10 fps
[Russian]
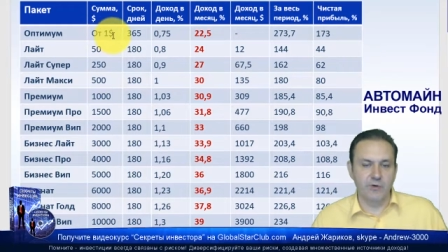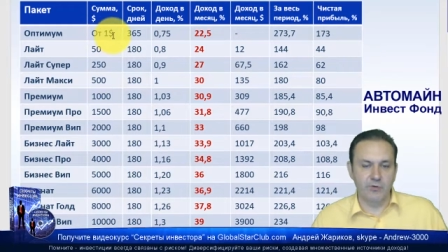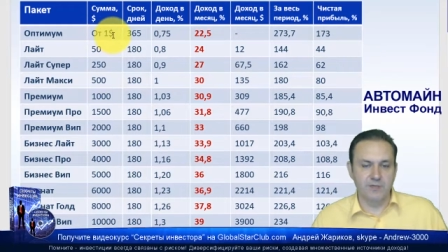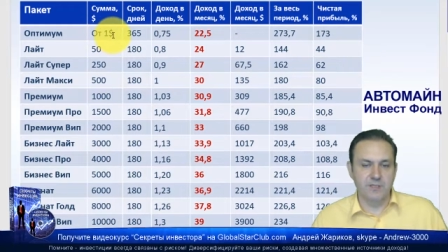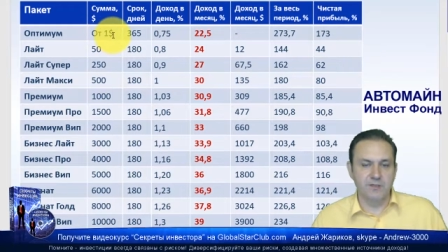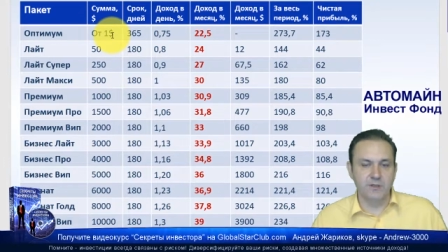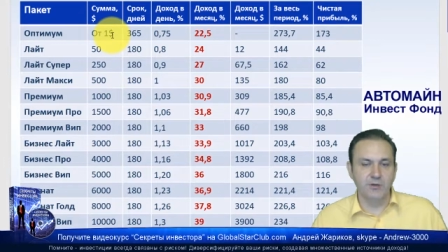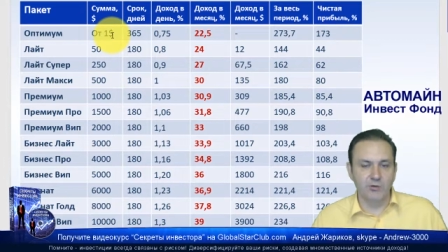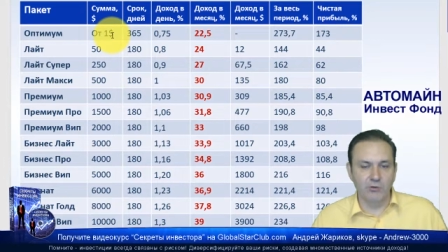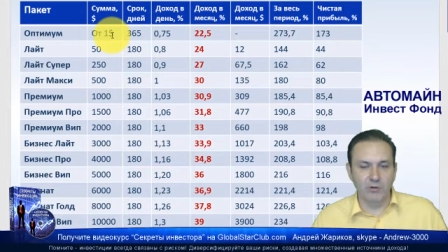хоть
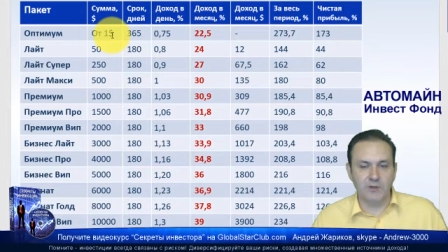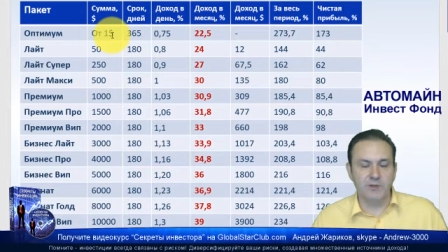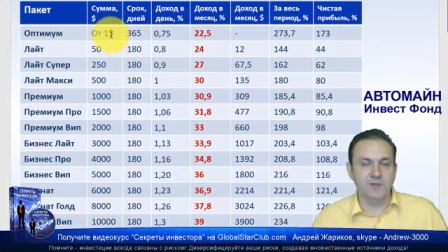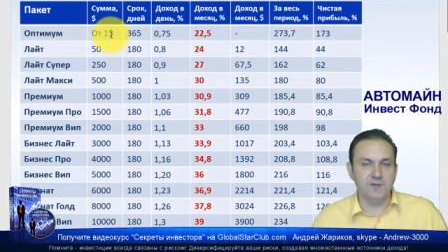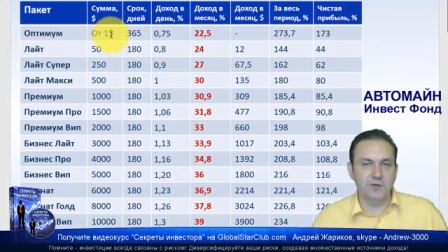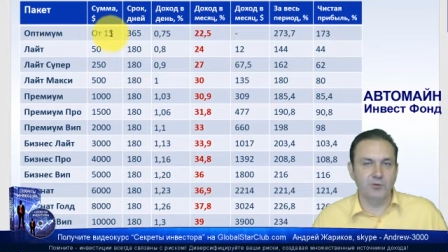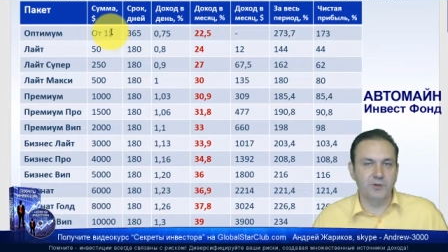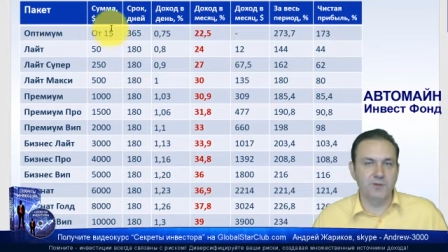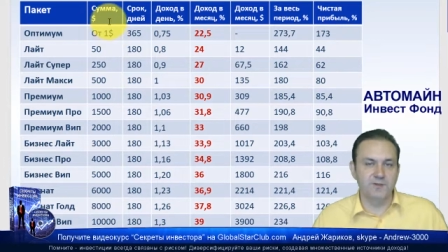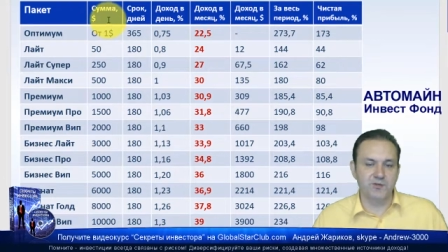1 доллар на срок
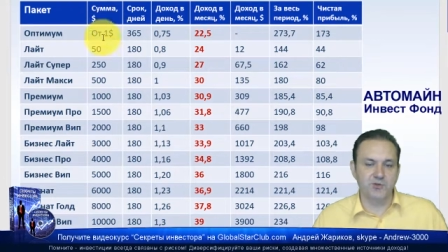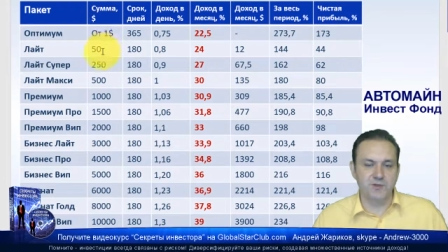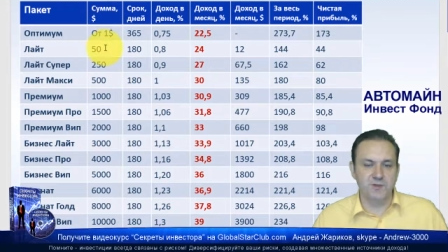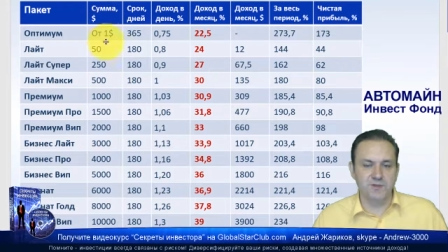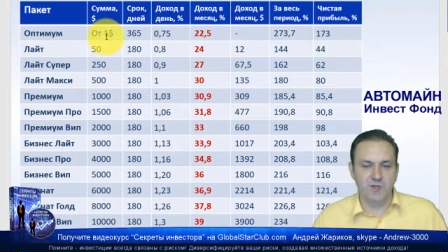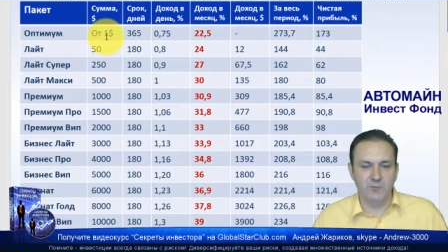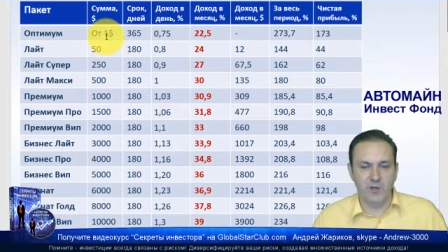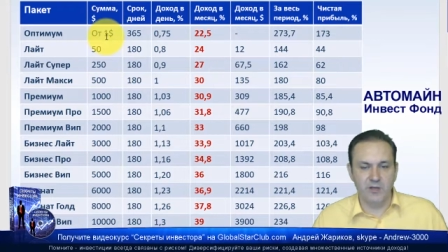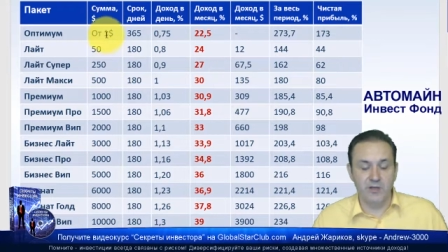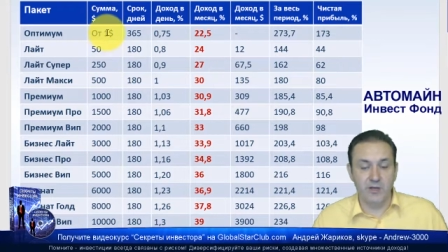
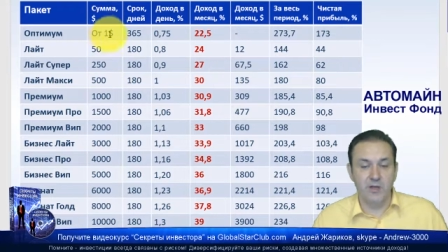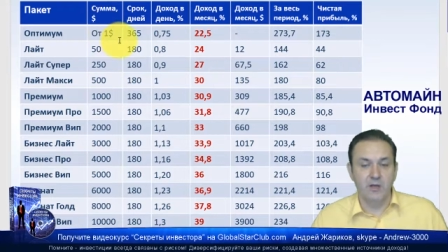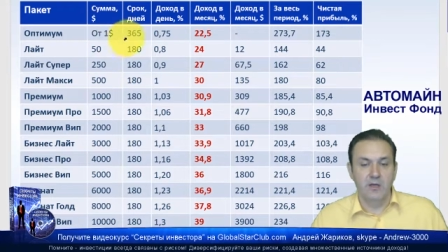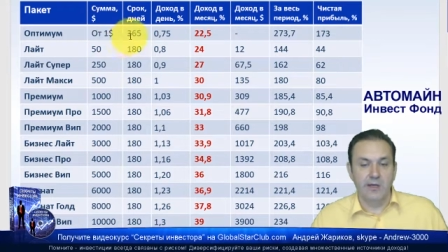365 дней,